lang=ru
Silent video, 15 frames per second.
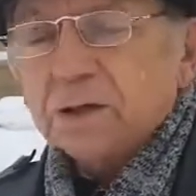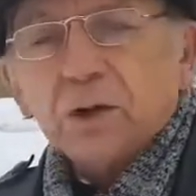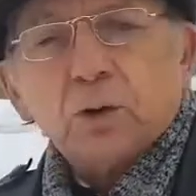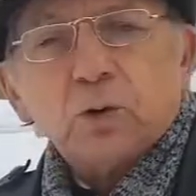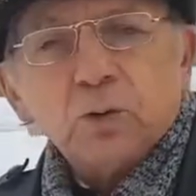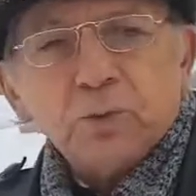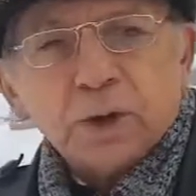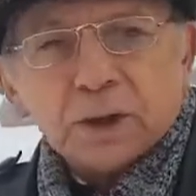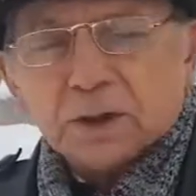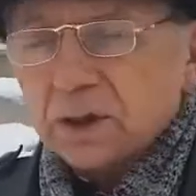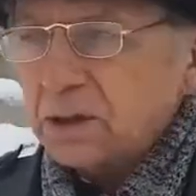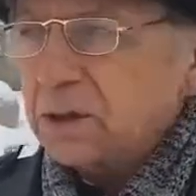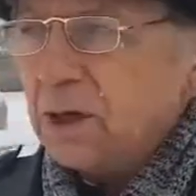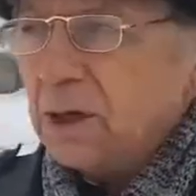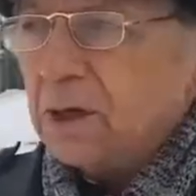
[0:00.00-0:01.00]

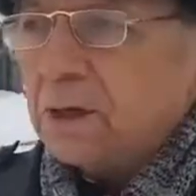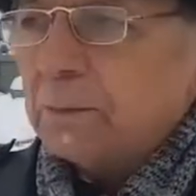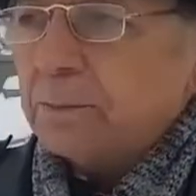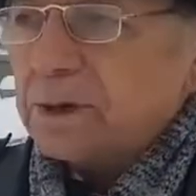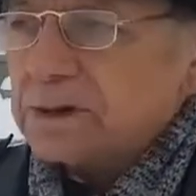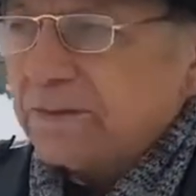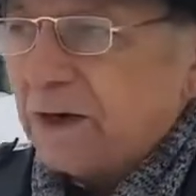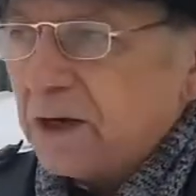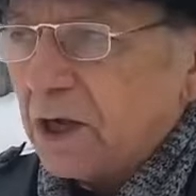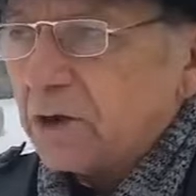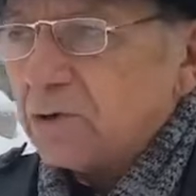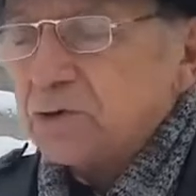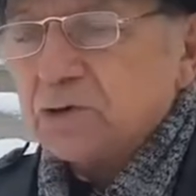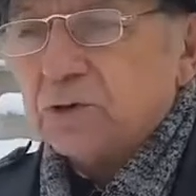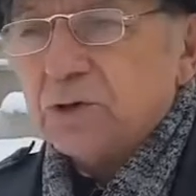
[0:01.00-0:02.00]
документы
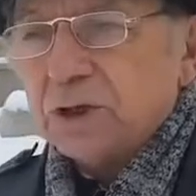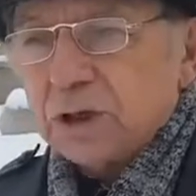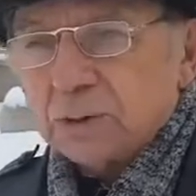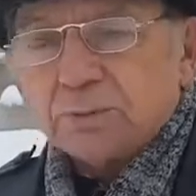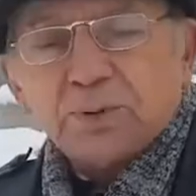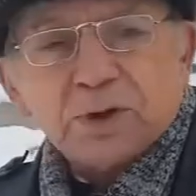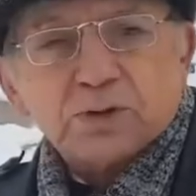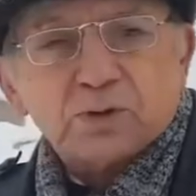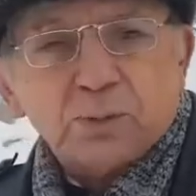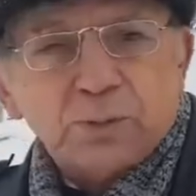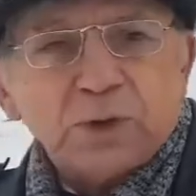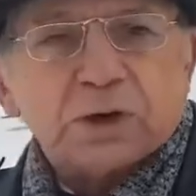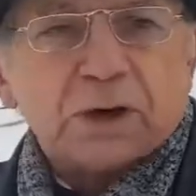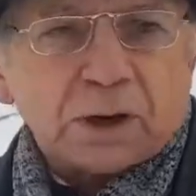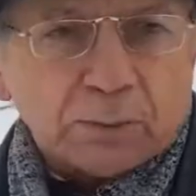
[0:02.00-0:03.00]
позволяющую им
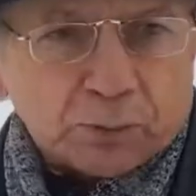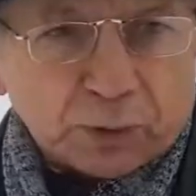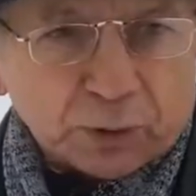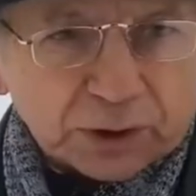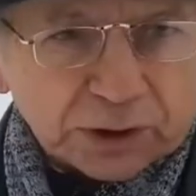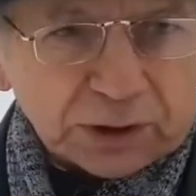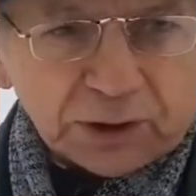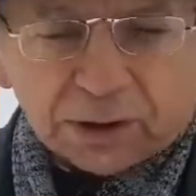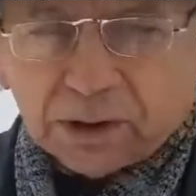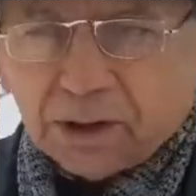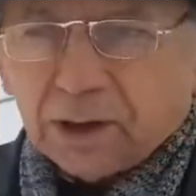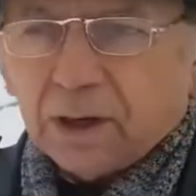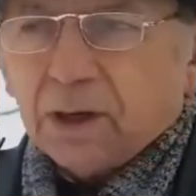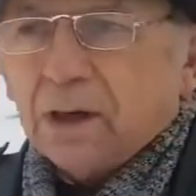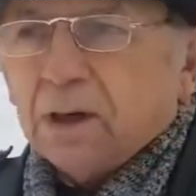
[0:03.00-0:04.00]
приступить к работе.
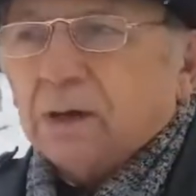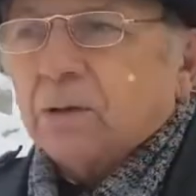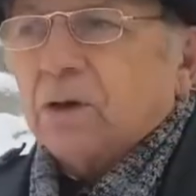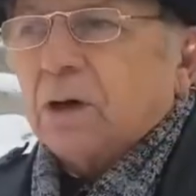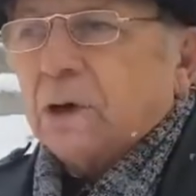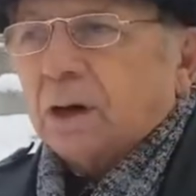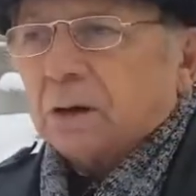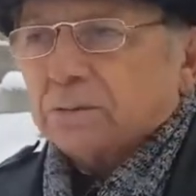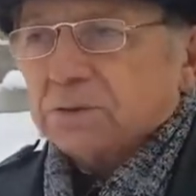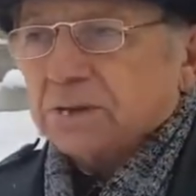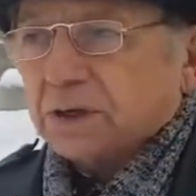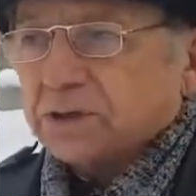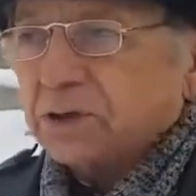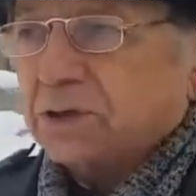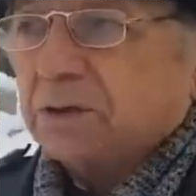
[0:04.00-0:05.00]

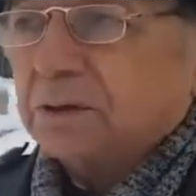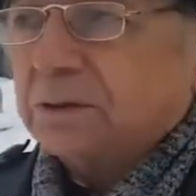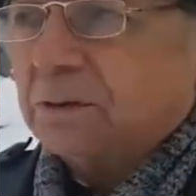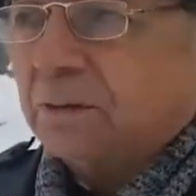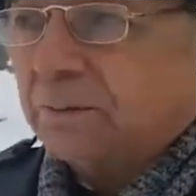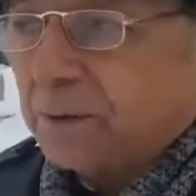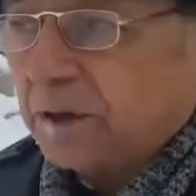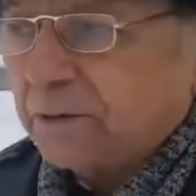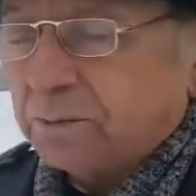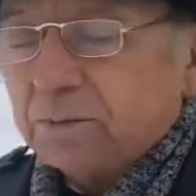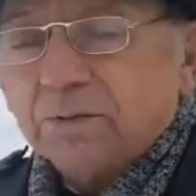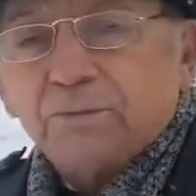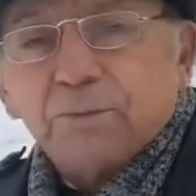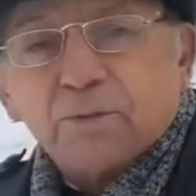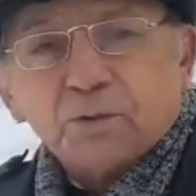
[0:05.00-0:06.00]
Значит, при,
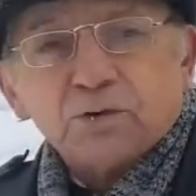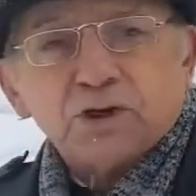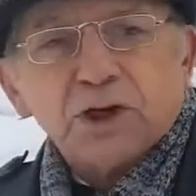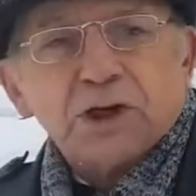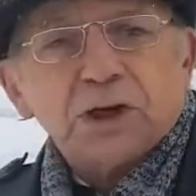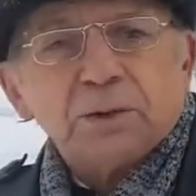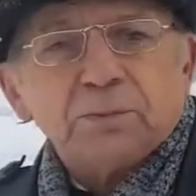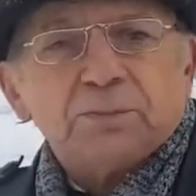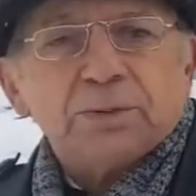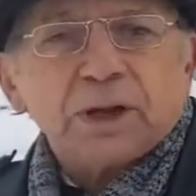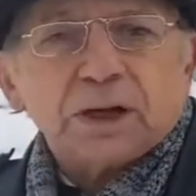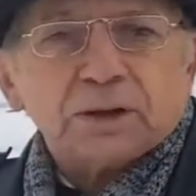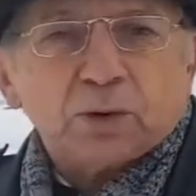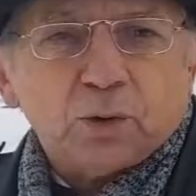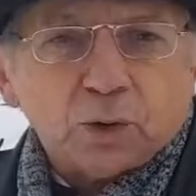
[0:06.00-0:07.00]
вручили им
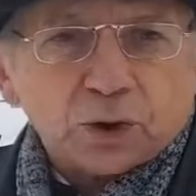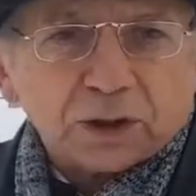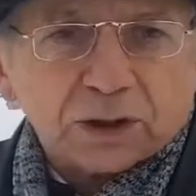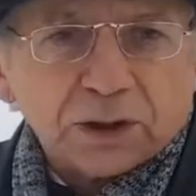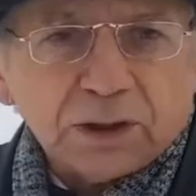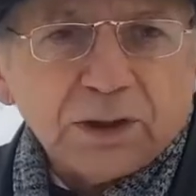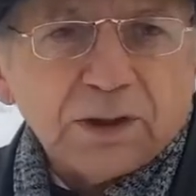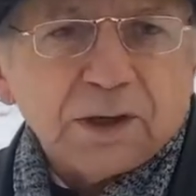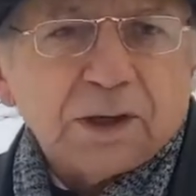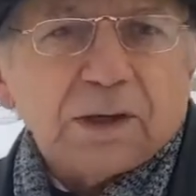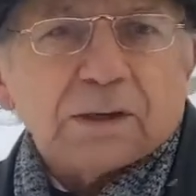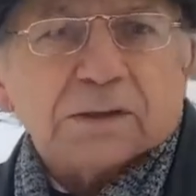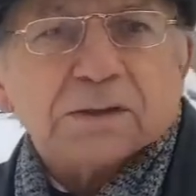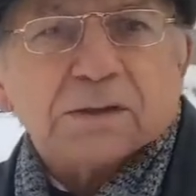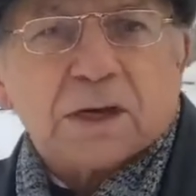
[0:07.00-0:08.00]
план города
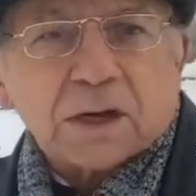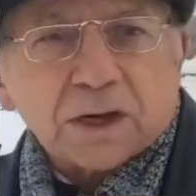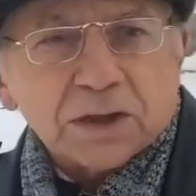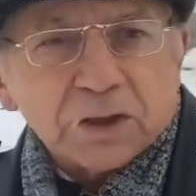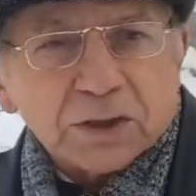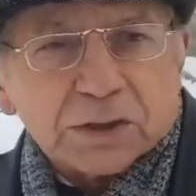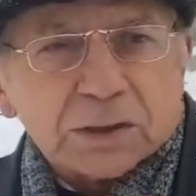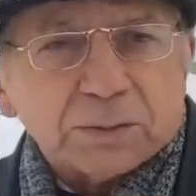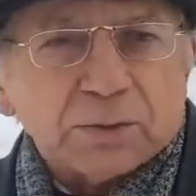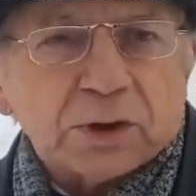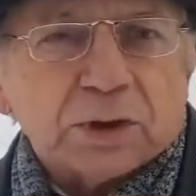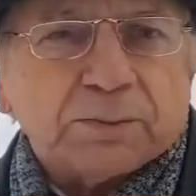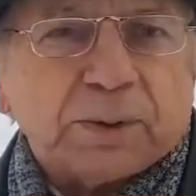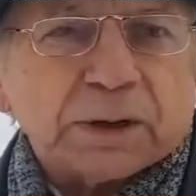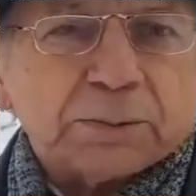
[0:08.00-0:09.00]
с
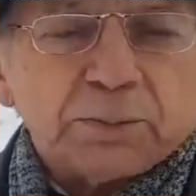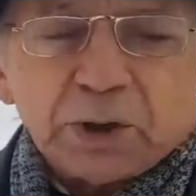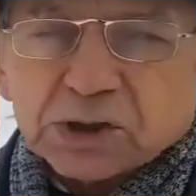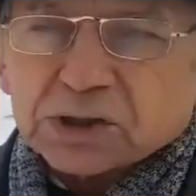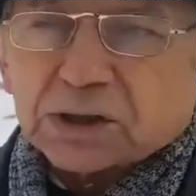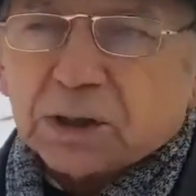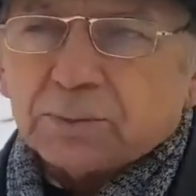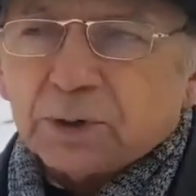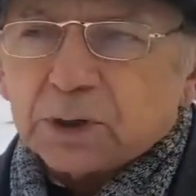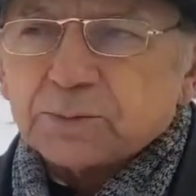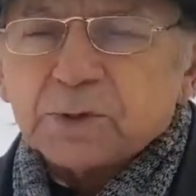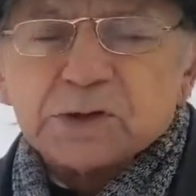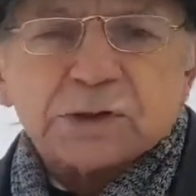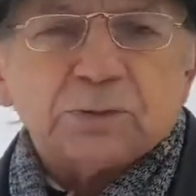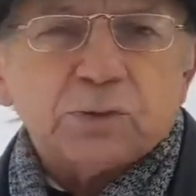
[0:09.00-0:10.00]
границами, подписанный быть
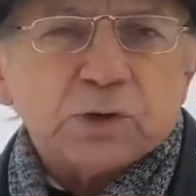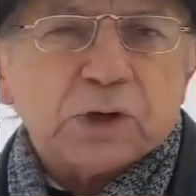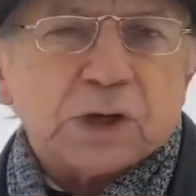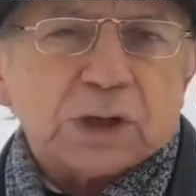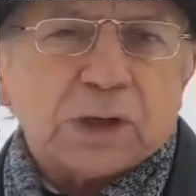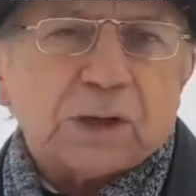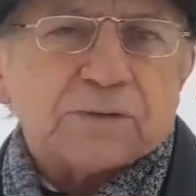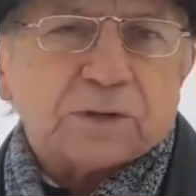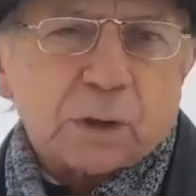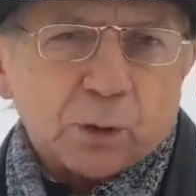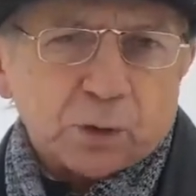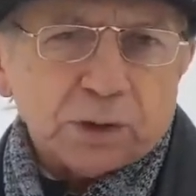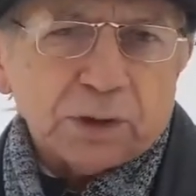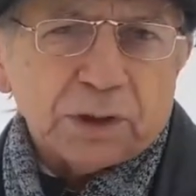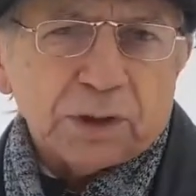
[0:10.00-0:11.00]
посему Николай
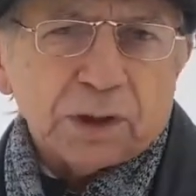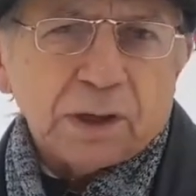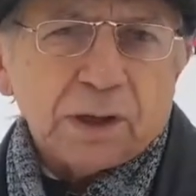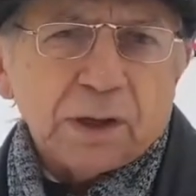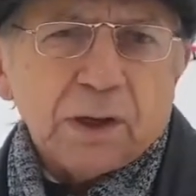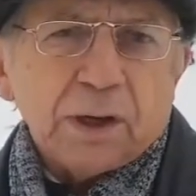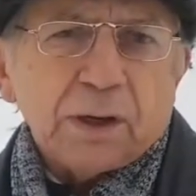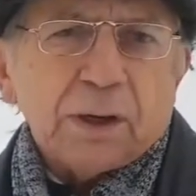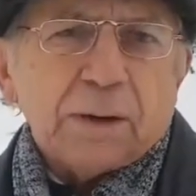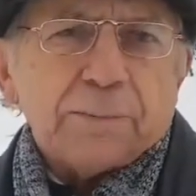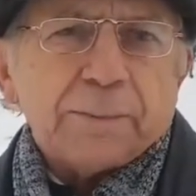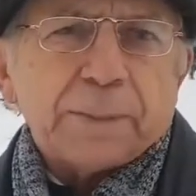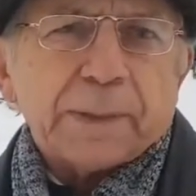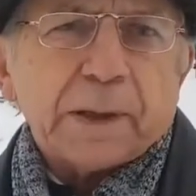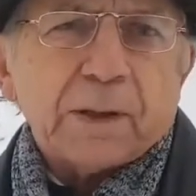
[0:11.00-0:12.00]
II. То есть Николай
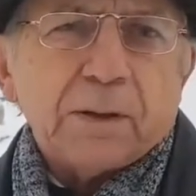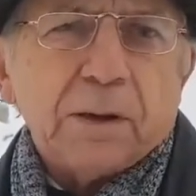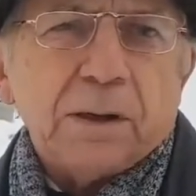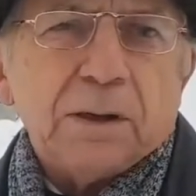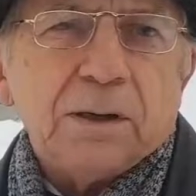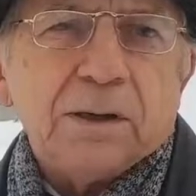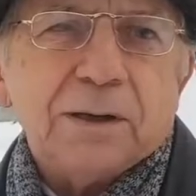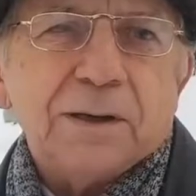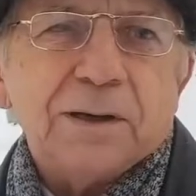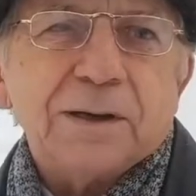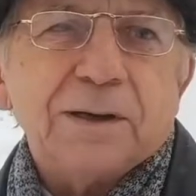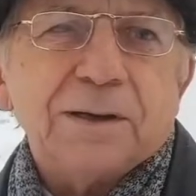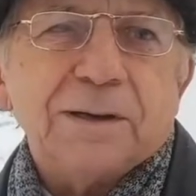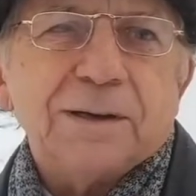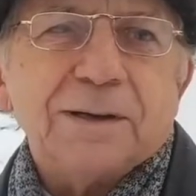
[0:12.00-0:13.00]
II э, э,
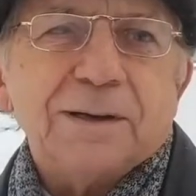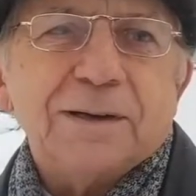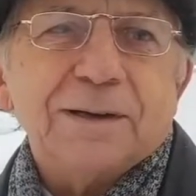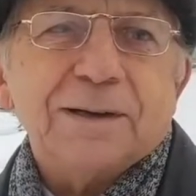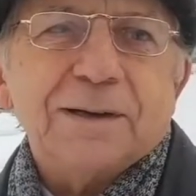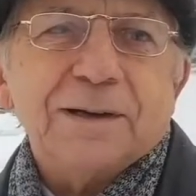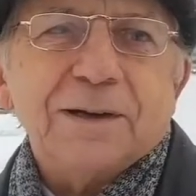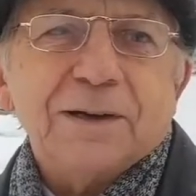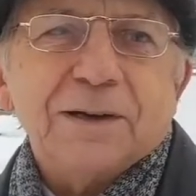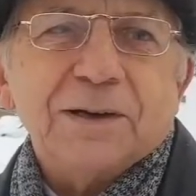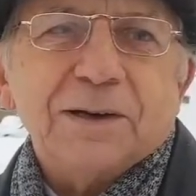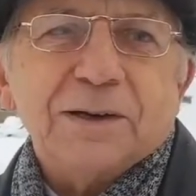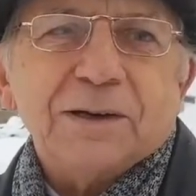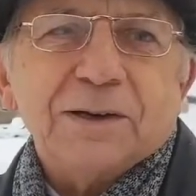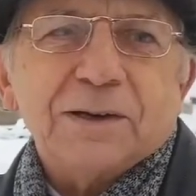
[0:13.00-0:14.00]
назвал это
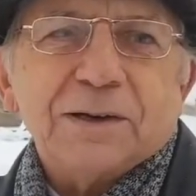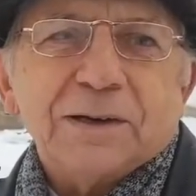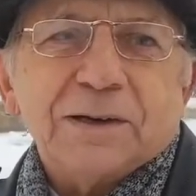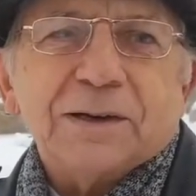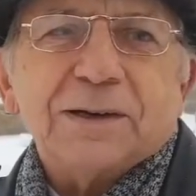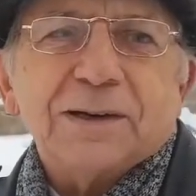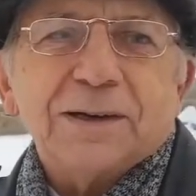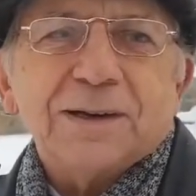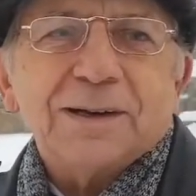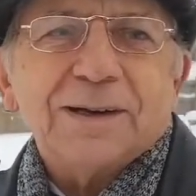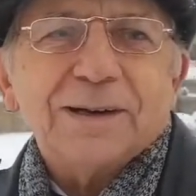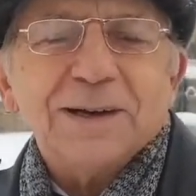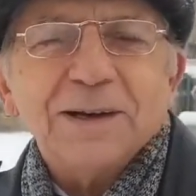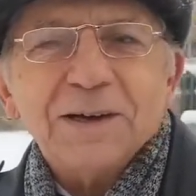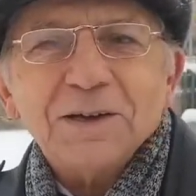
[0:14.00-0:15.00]
поселение городом, так правильно я
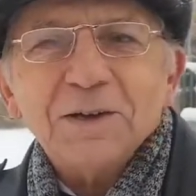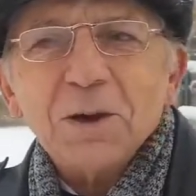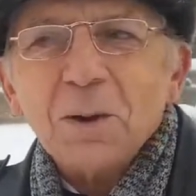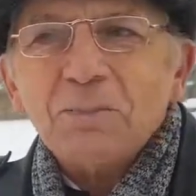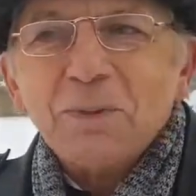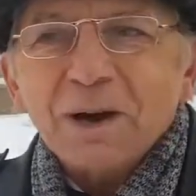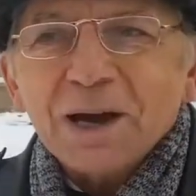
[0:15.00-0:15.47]
понимаю? Нет.